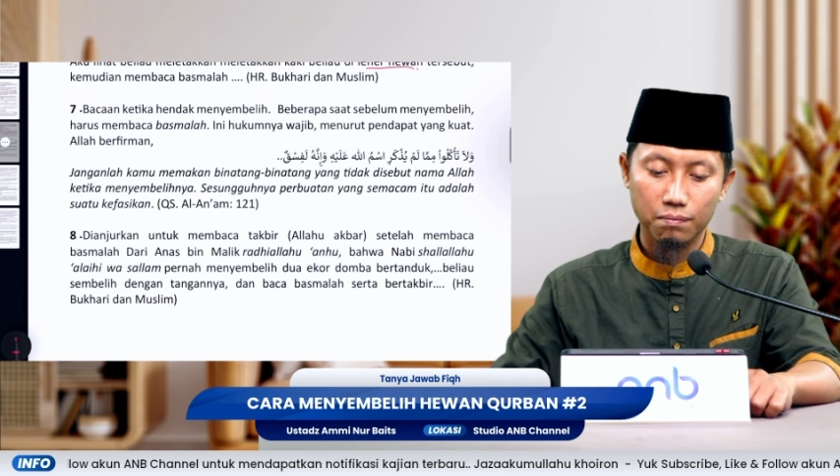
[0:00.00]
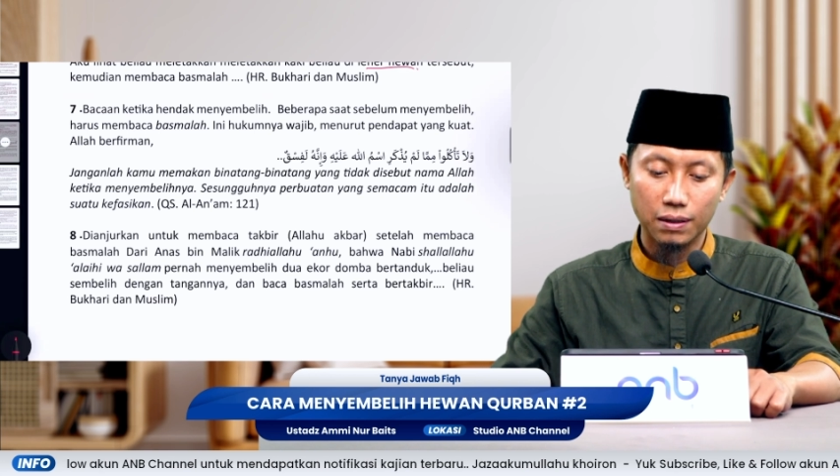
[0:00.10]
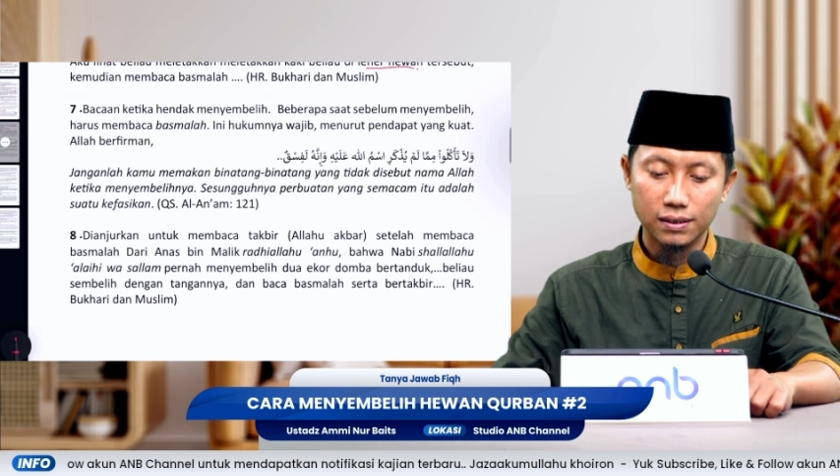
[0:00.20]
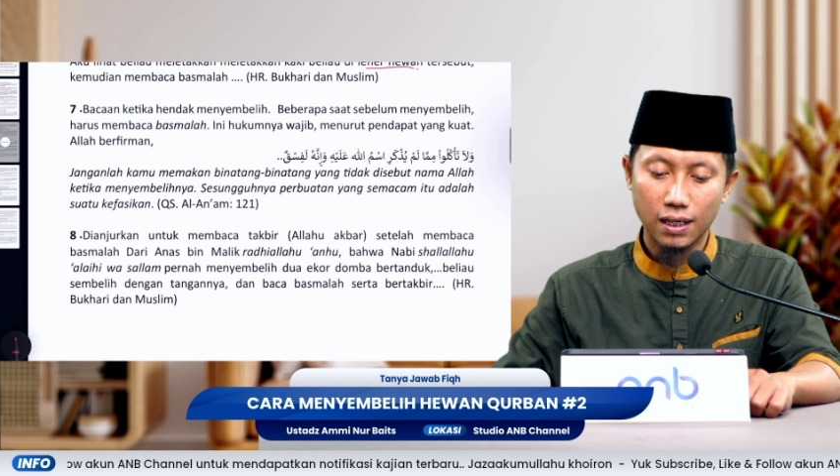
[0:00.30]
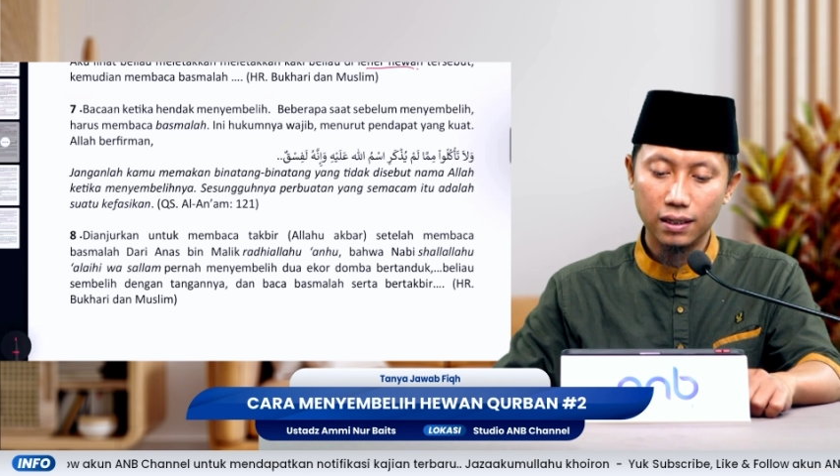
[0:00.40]

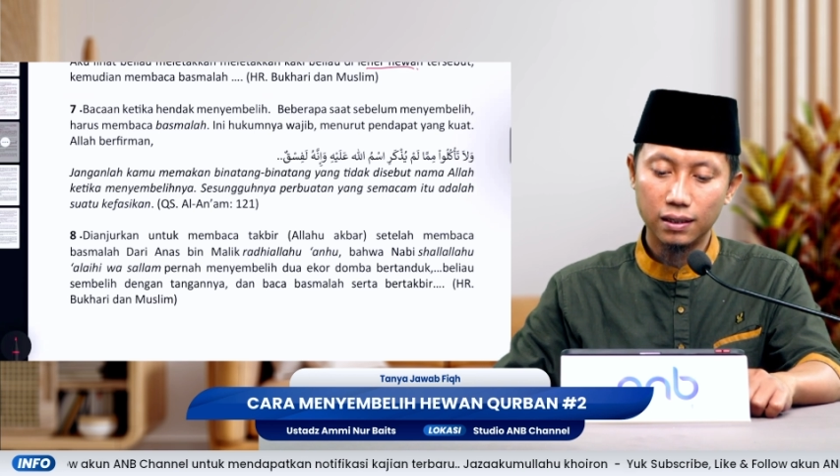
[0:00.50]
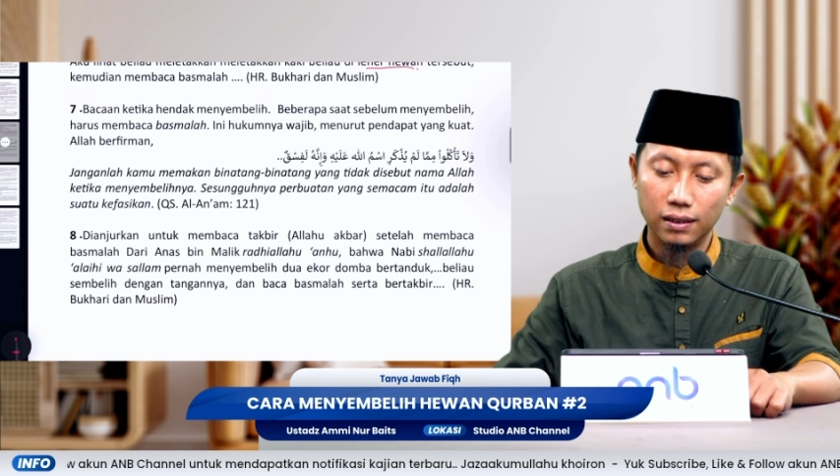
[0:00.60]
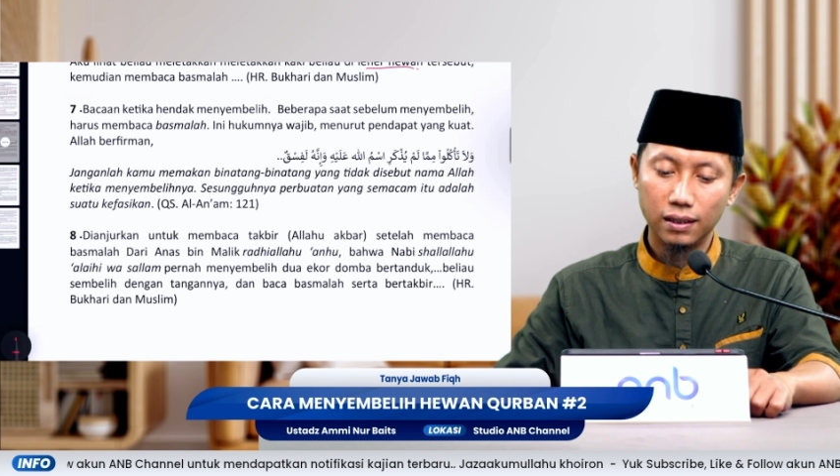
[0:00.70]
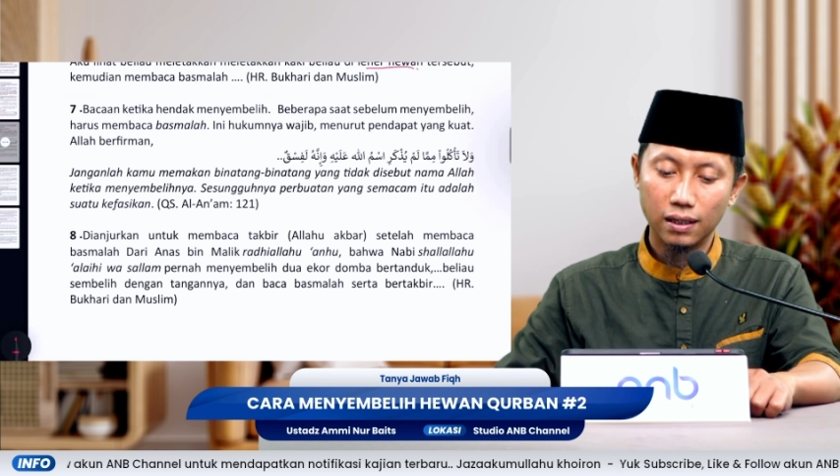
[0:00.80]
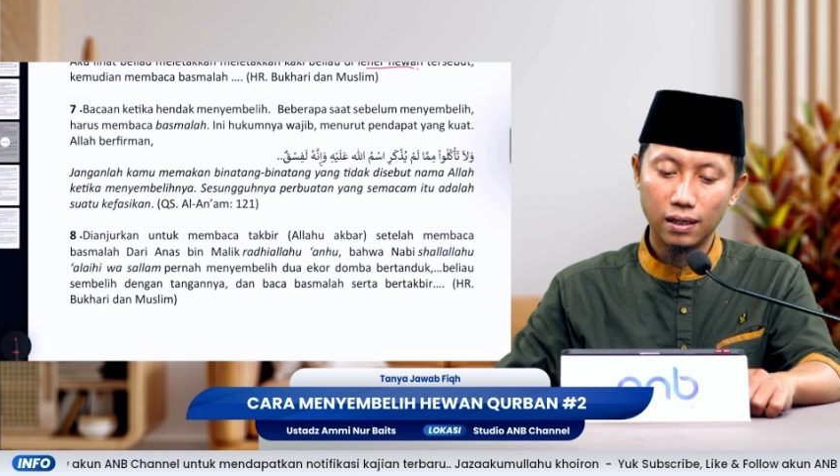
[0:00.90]
Bacaan
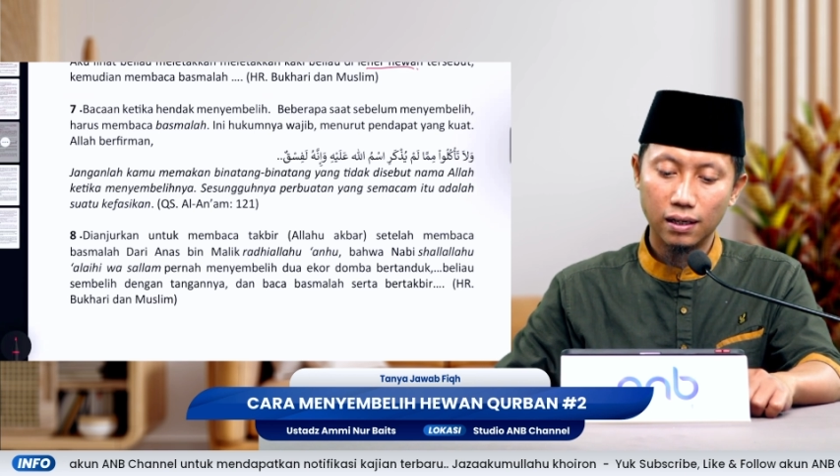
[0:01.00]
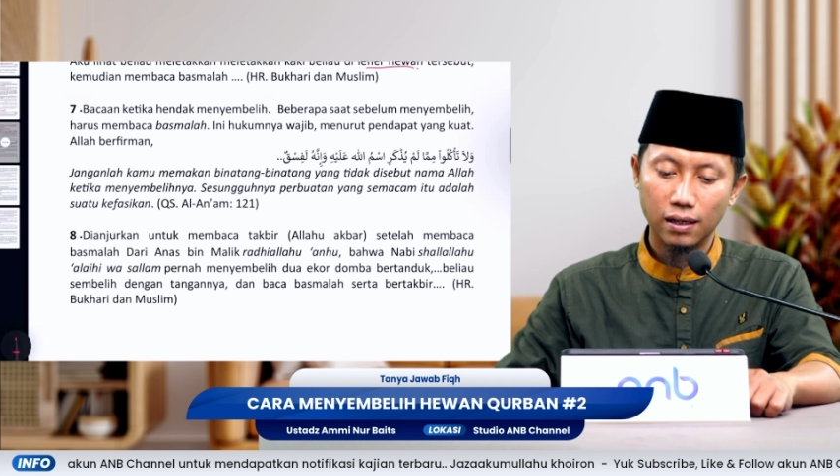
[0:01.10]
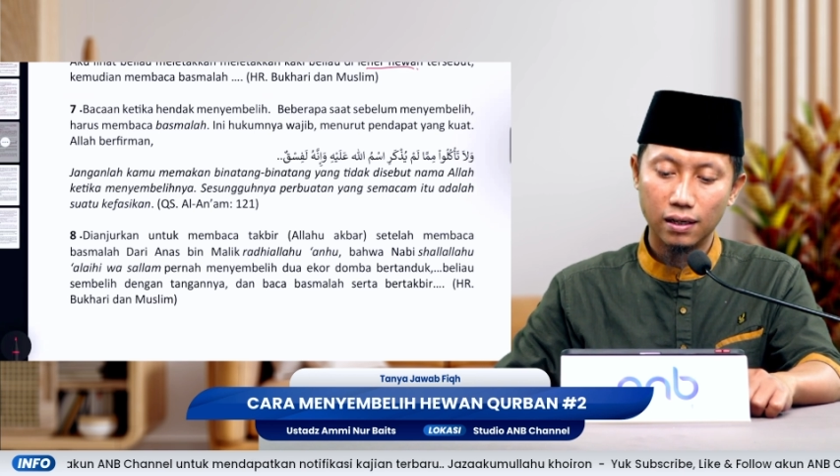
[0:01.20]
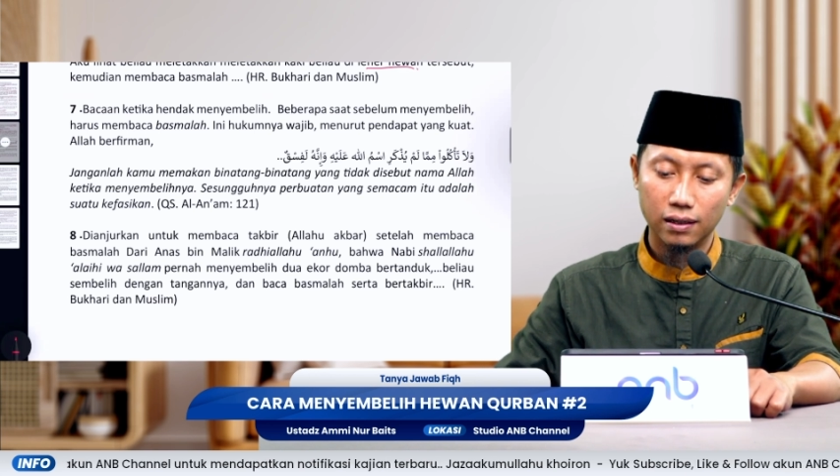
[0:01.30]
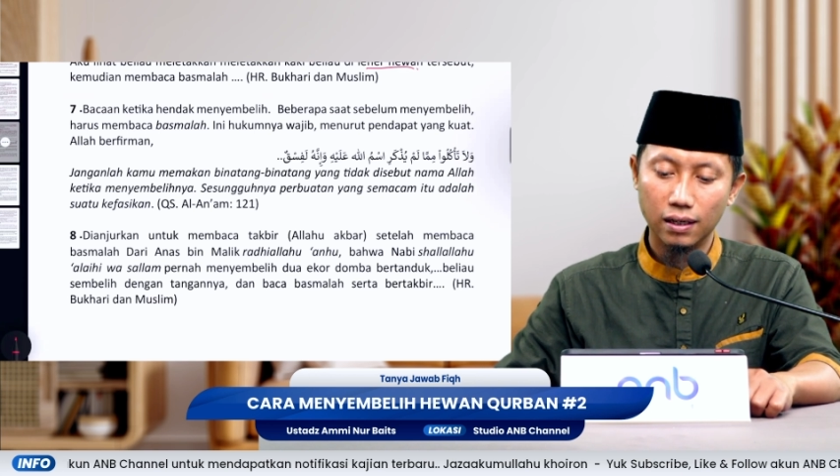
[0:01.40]

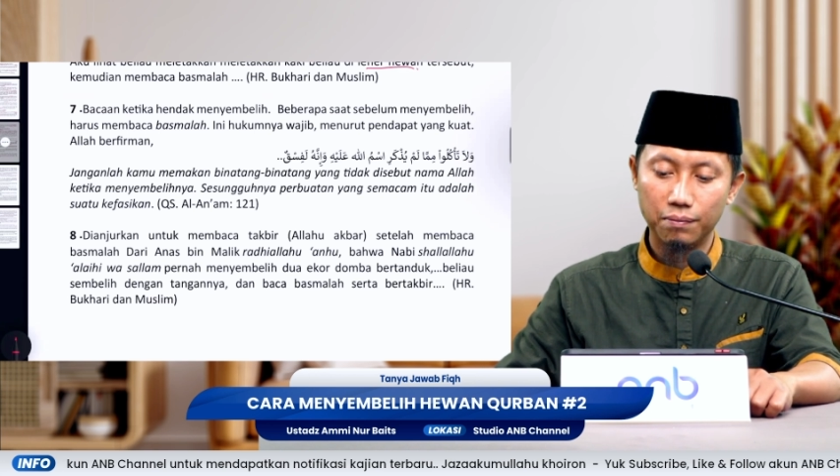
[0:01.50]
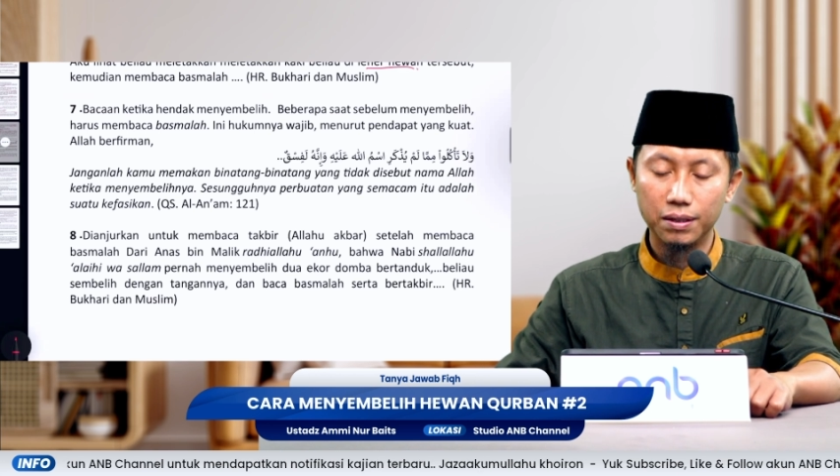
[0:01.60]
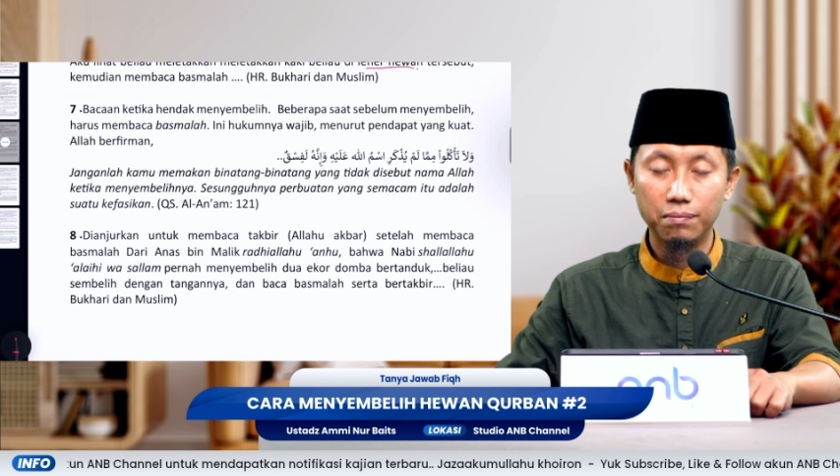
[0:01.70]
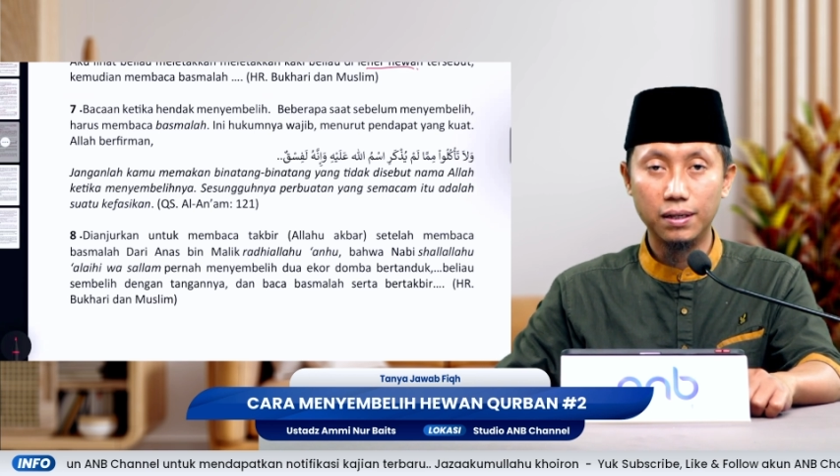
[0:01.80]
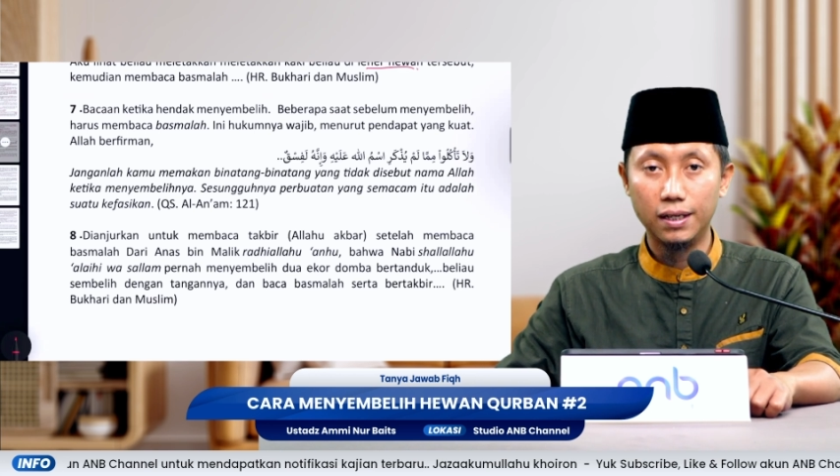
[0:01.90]
ketika hendak
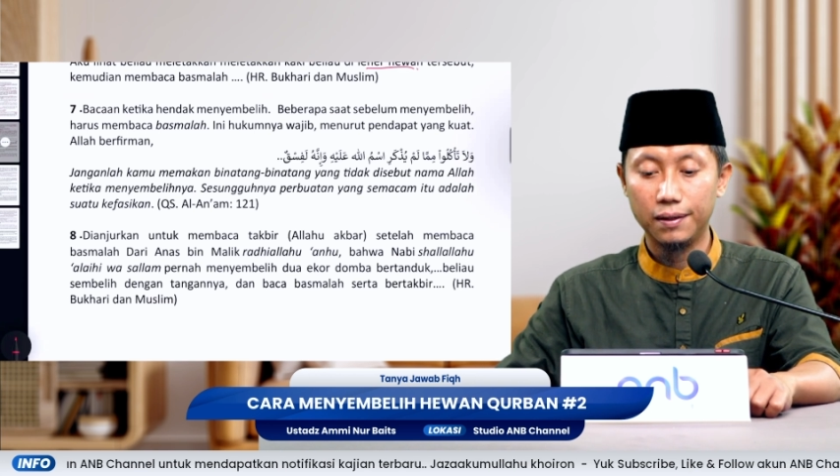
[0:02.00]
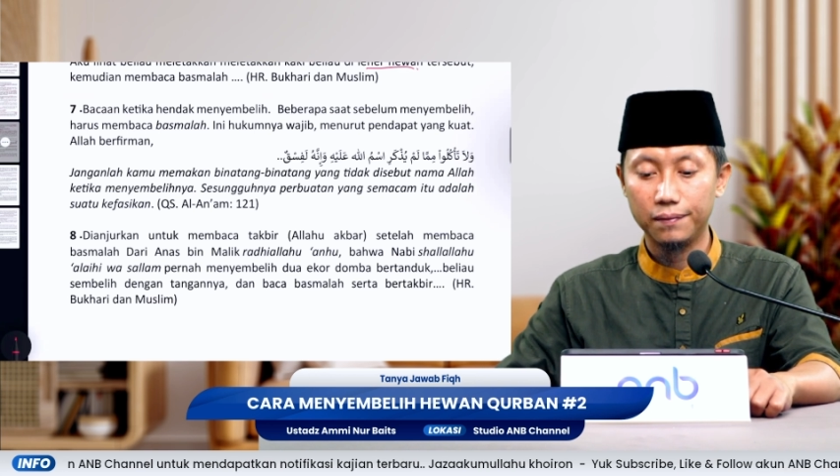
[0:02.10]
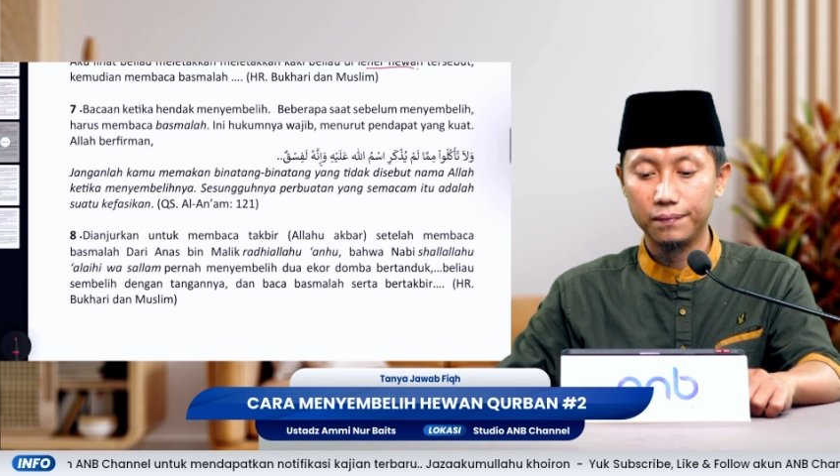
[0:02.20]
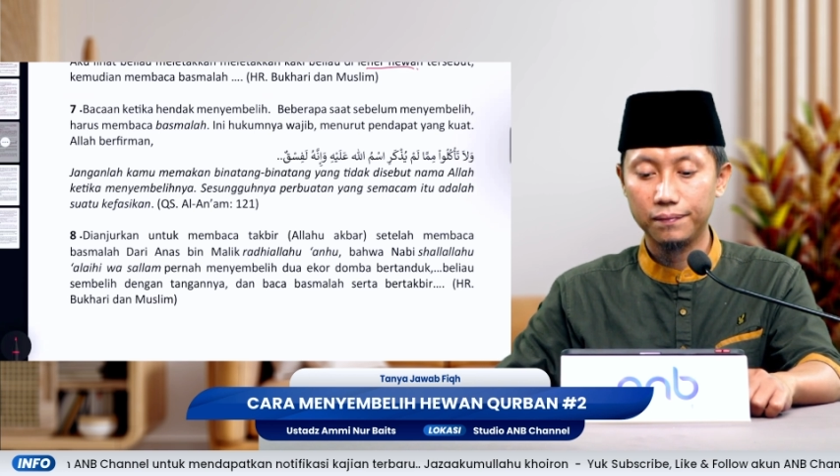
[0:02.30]
menyembelih.